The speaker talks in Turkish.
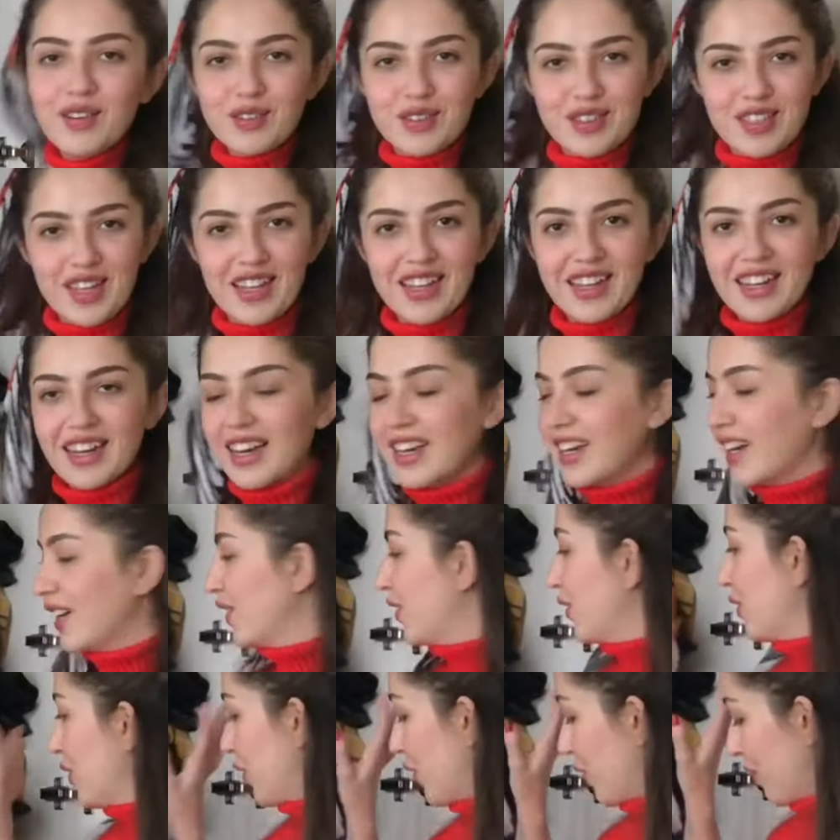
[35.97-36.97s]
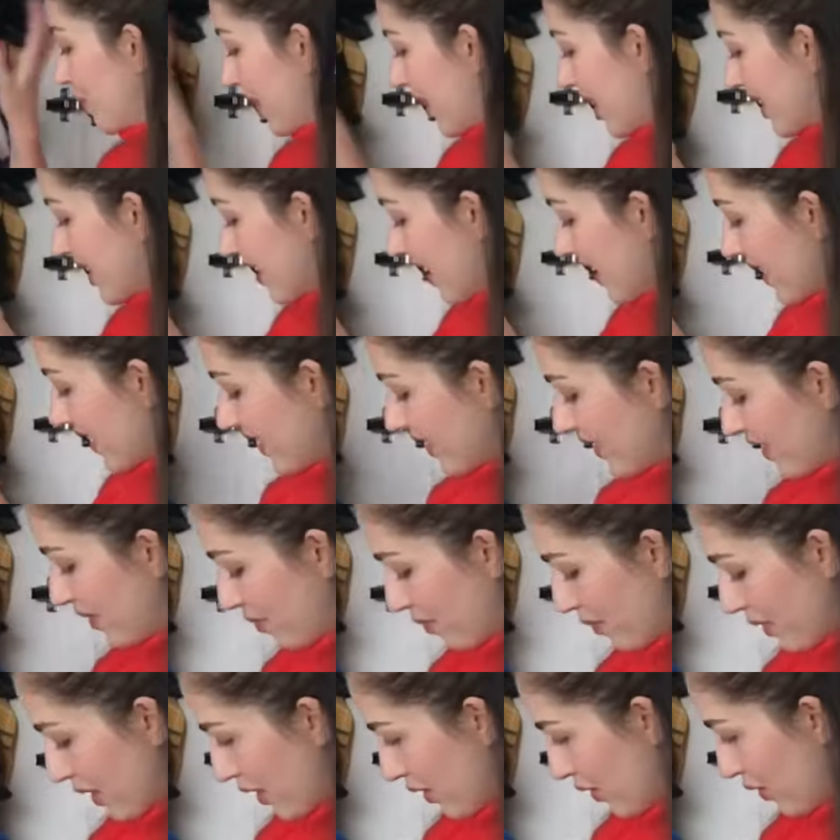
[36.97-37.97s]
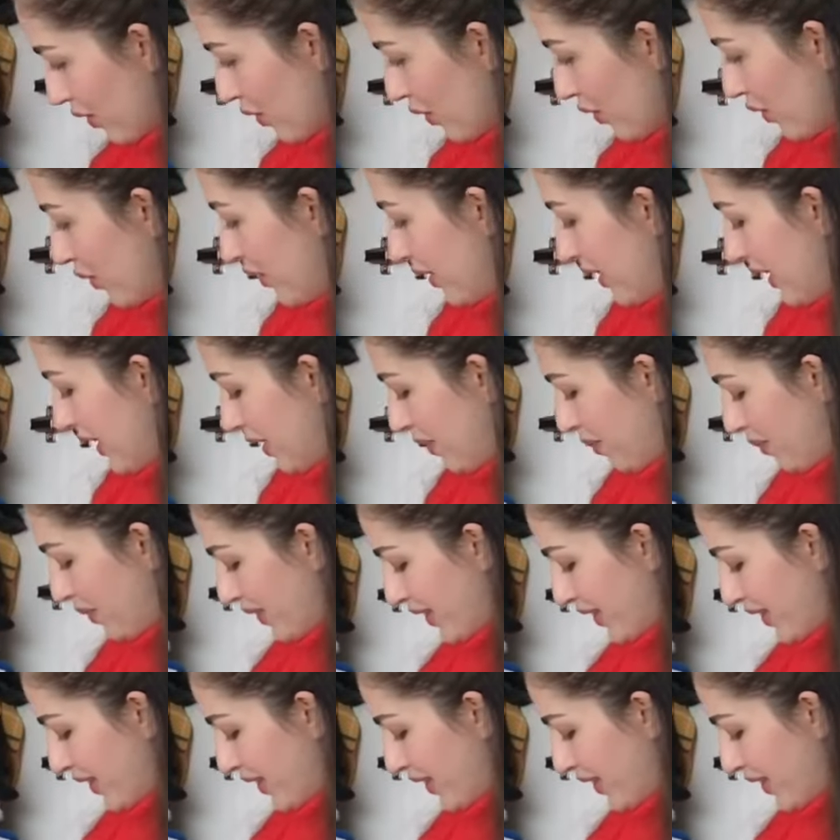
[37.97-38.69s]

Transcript: Utanarak açıyorum. Kazaklarım, pantolonlarım,